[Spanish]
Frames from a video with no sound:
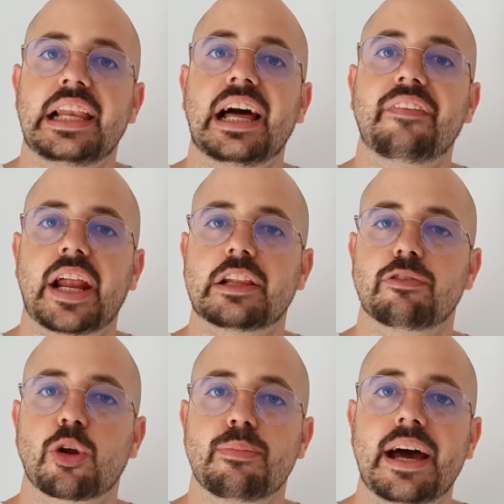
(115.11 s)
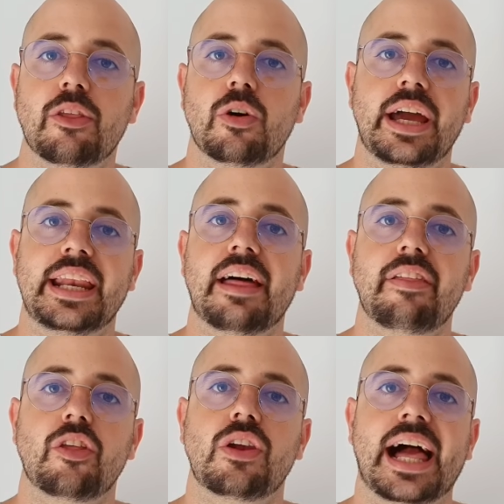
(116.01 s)
y la han transformado en
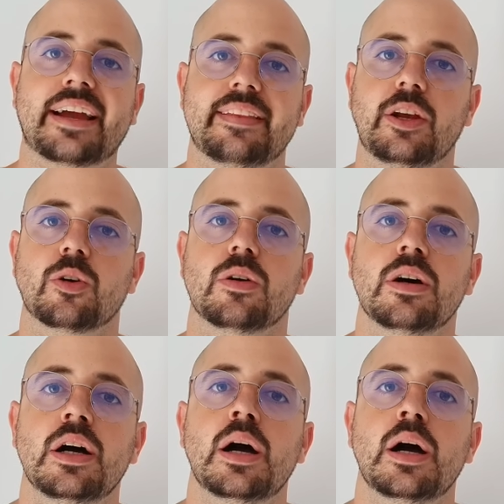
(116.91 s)
ácido láctico.